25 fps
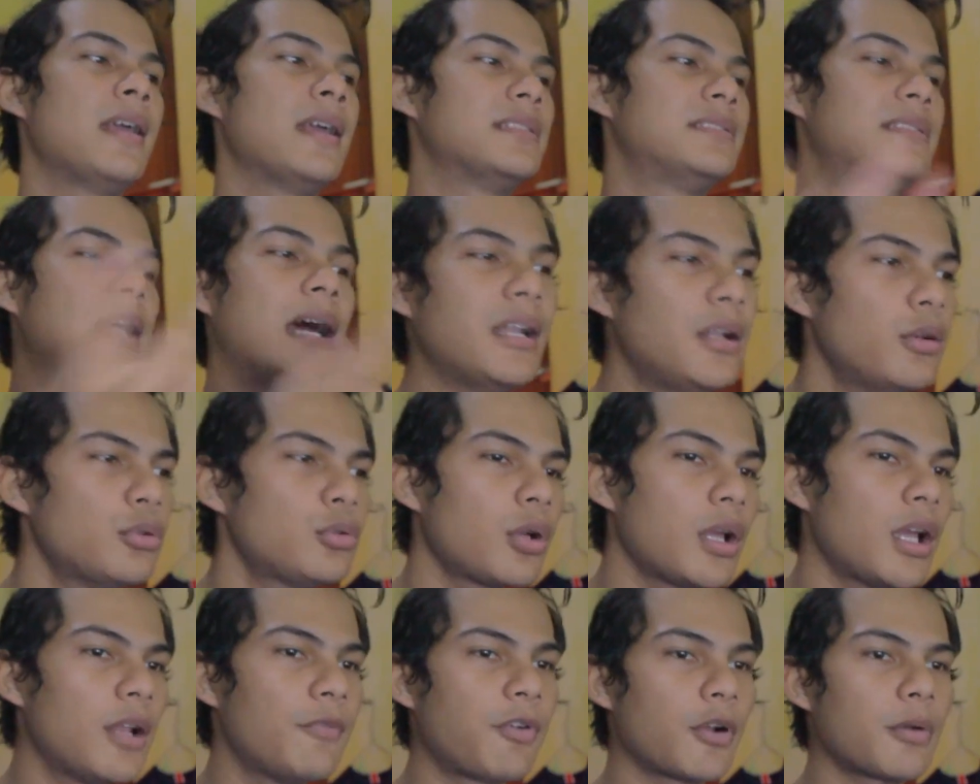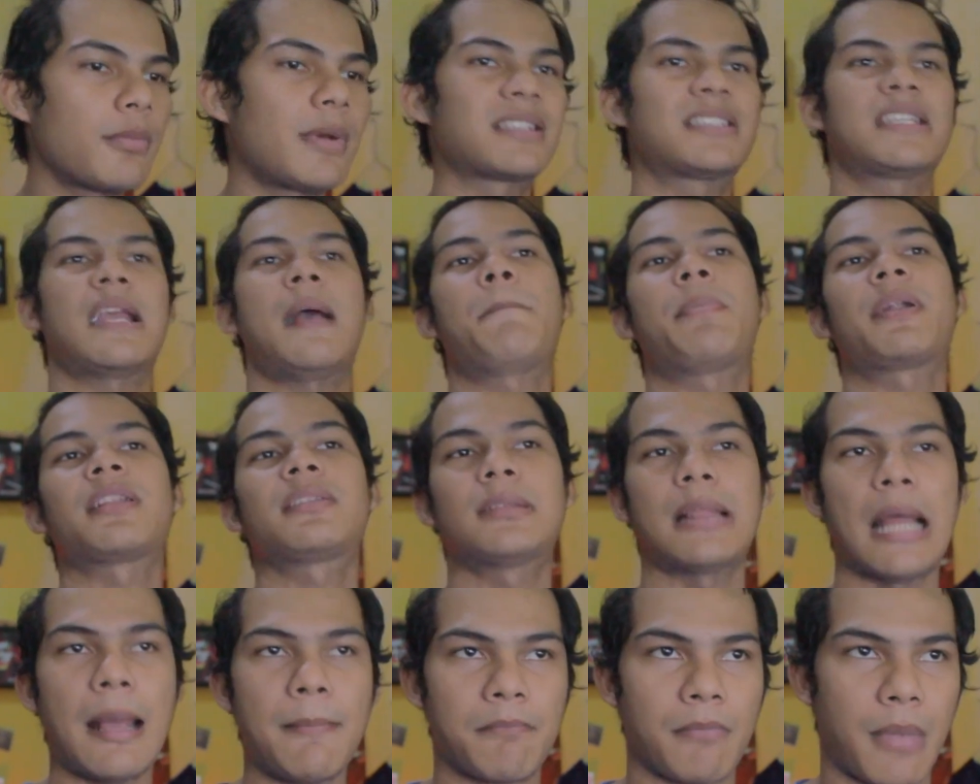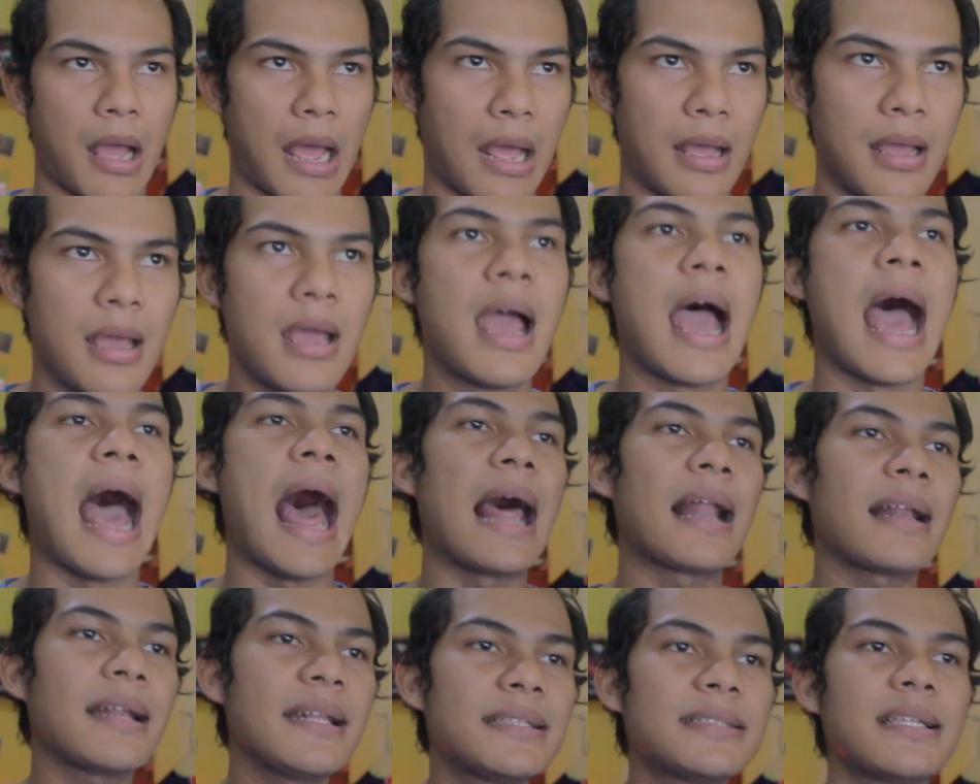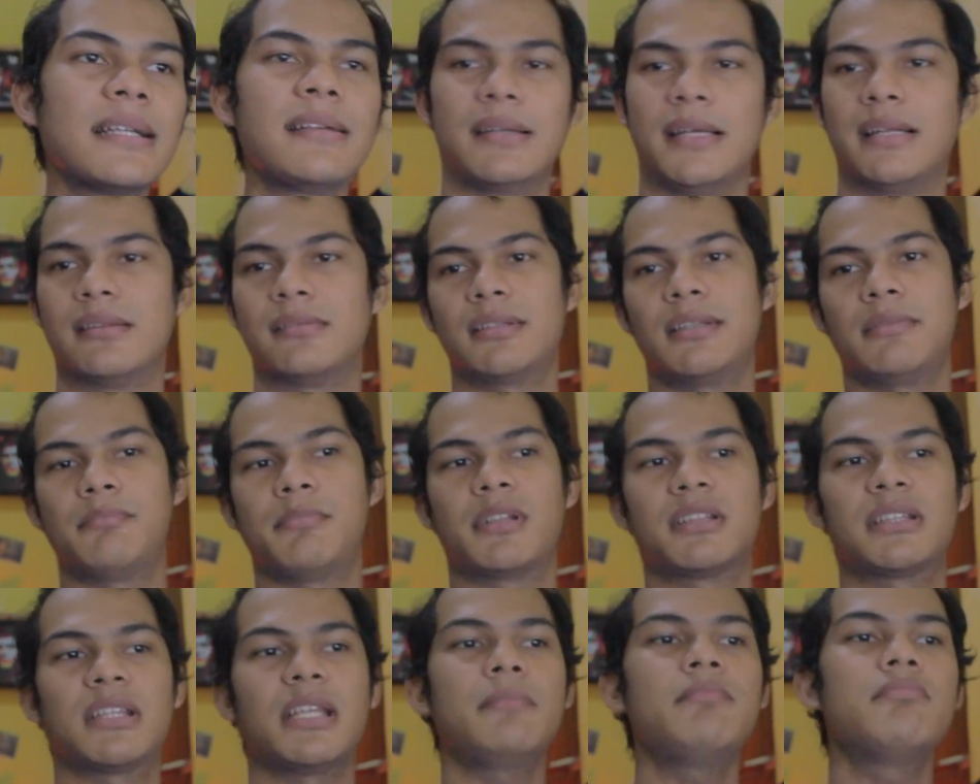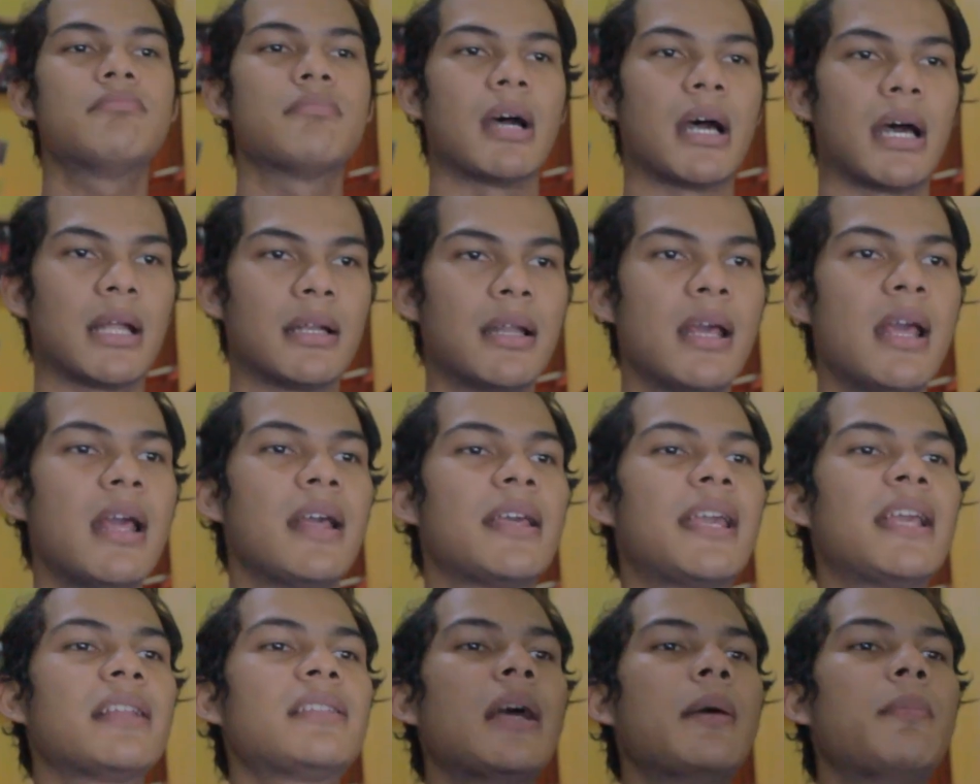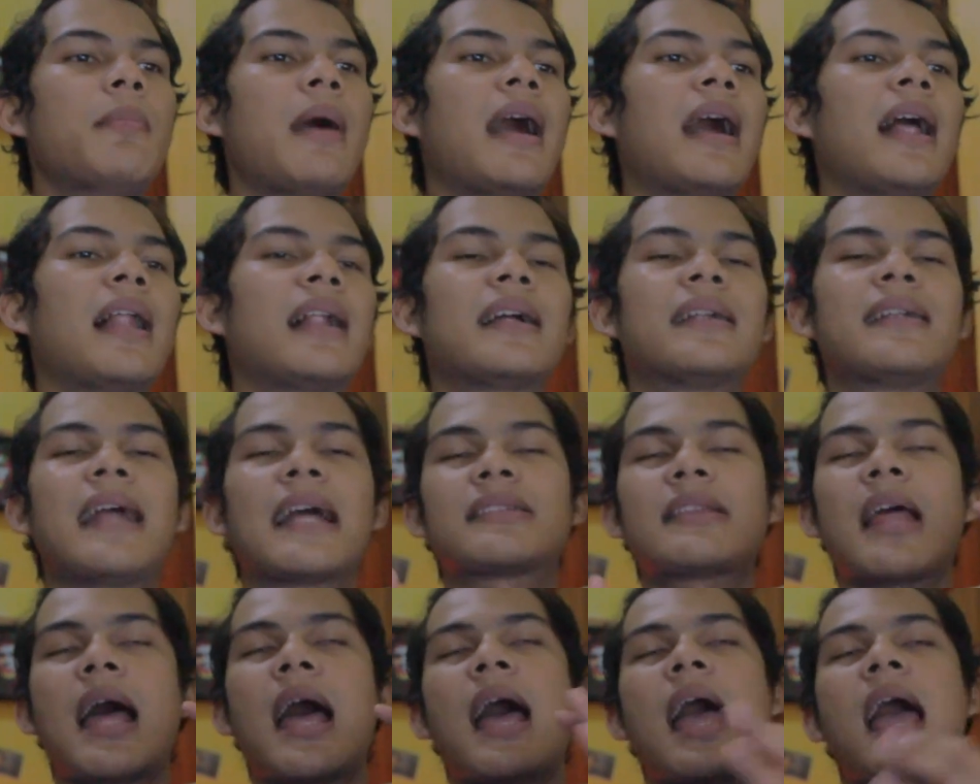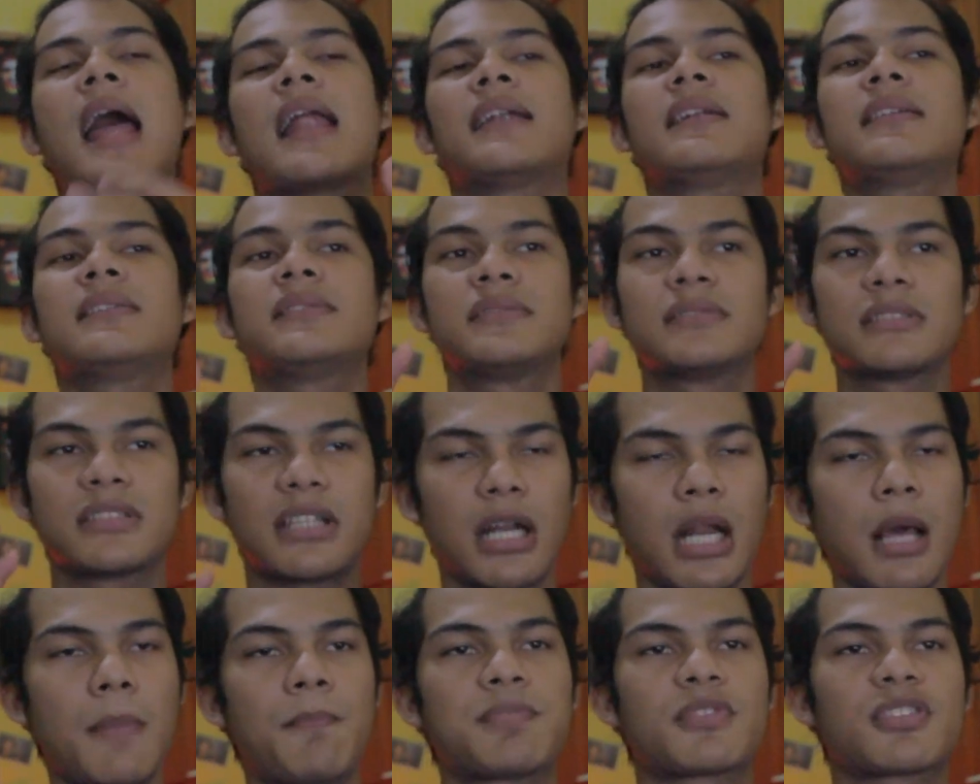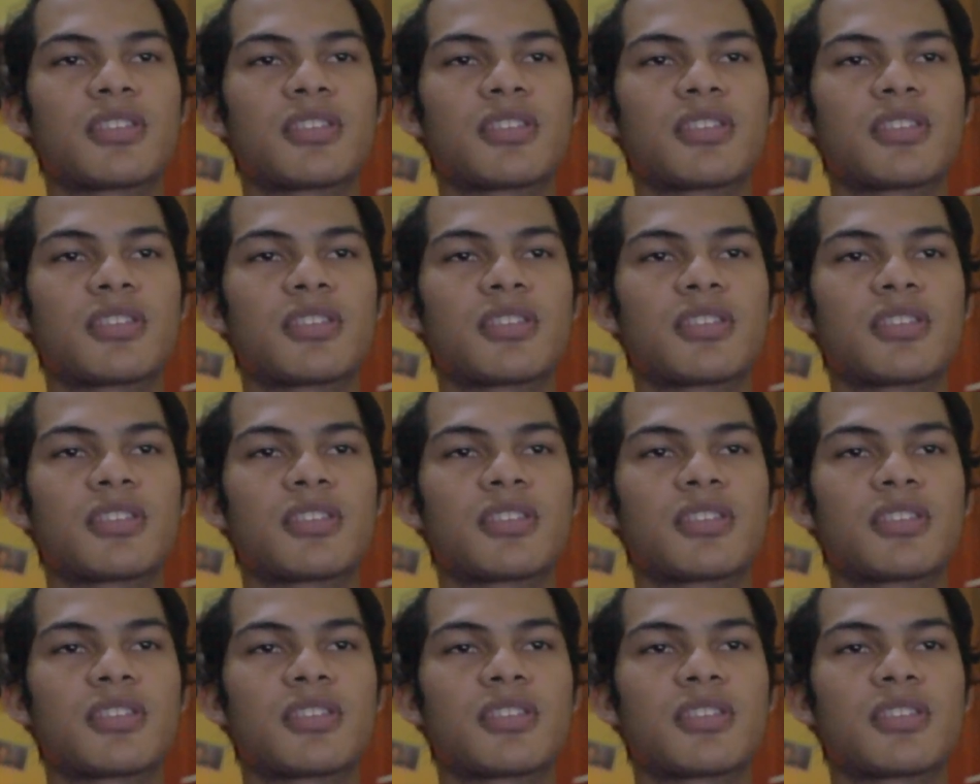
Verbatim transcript: Jadi untuk informasi yang pertama, hari Senin teman-teman, kita bakal kedatangan club